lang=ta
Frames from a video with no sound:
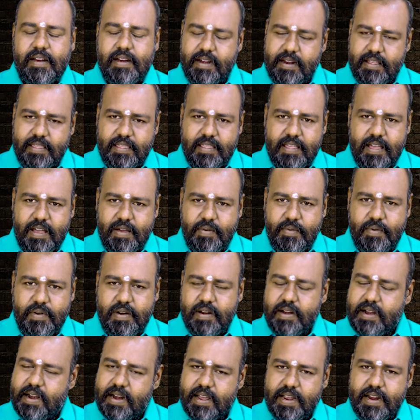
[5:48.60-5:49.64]
நடந்தால்
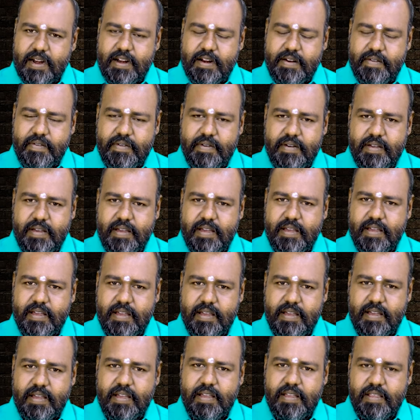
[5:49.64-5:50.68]
ஒன்று நடக்கலைன்னா ஒன்று
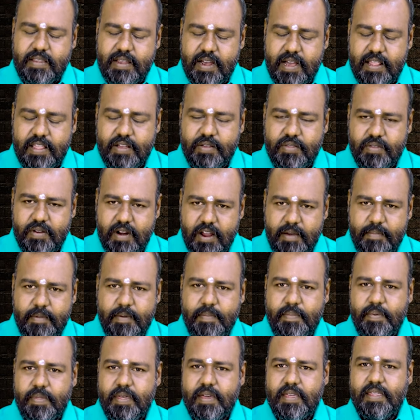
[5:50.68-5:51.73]
ஜாதகத்தோட
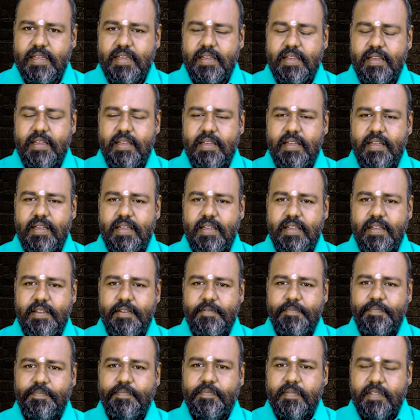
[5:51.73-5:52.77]
அமைப்பு தான் அது
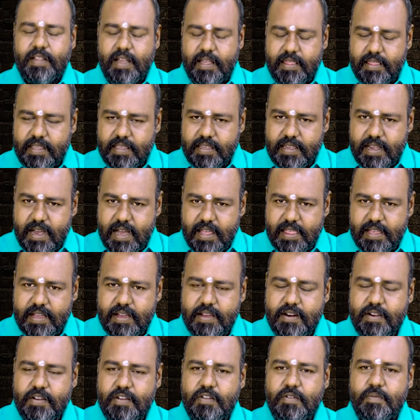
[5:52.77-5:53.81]
அந்த
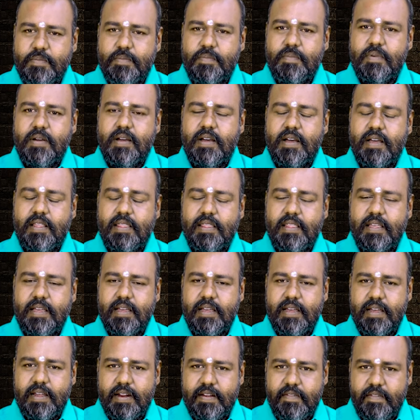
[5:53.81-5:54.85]
ஜாதகருக்கும் அந்த
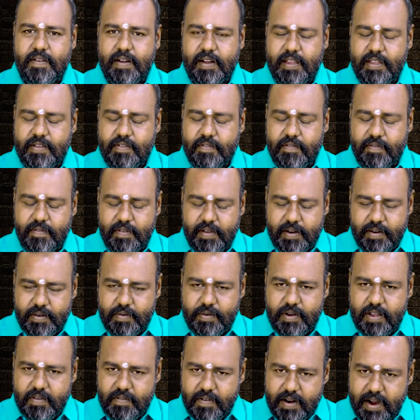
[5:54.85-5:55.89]
வடிக்க
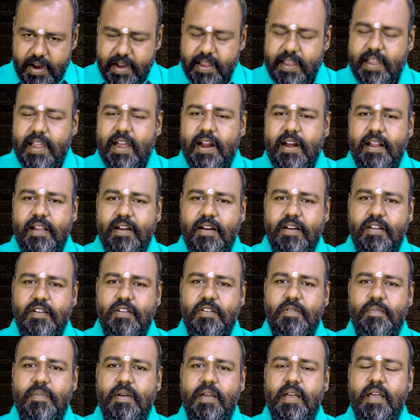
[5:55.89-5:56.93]
வரக்கூடிய
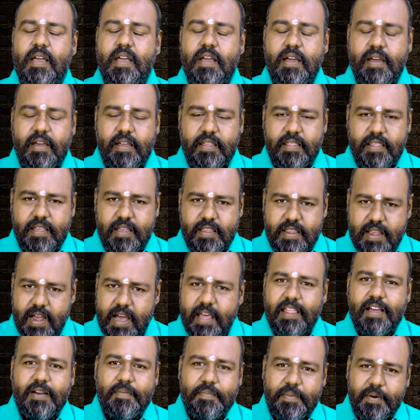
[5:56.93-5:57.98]
வாடிக்கையாளர்களுக்கும் இந்த
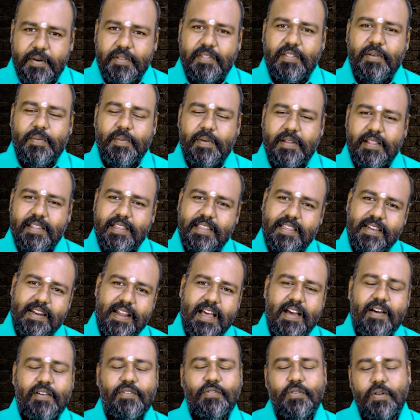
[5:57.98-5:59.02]
ஜாதக பொருத்தம் இருந்துச்சுன்னா
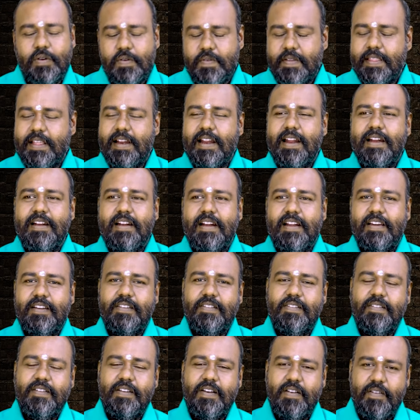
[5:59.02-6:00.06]
அவர் சொல்வதெல்லாம்
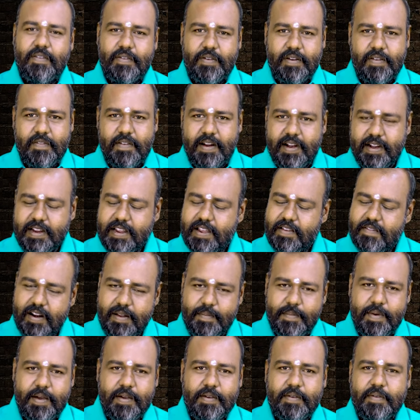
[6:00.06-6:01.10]
நடக்கும் அவருடைய வாழ்க்கை
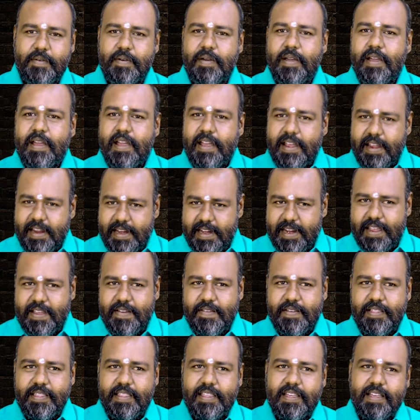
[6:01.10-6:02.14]
வளமாகும் இன்றைக்கி
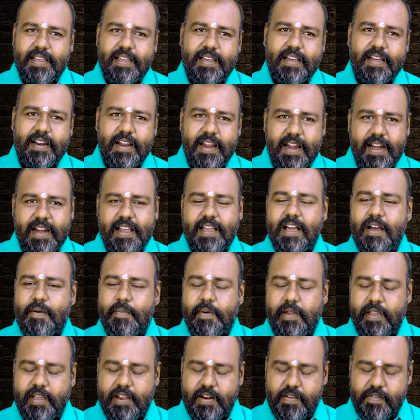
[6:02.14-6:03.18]
வந்து ரேணுகா
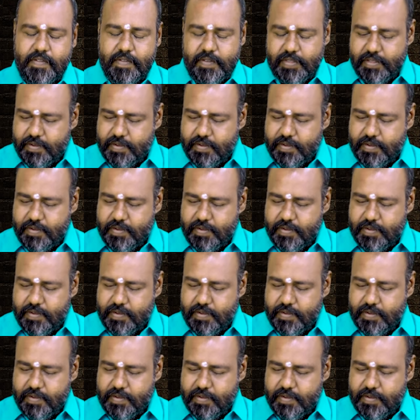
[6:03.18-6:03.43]
அப்படிங்கிறவங்க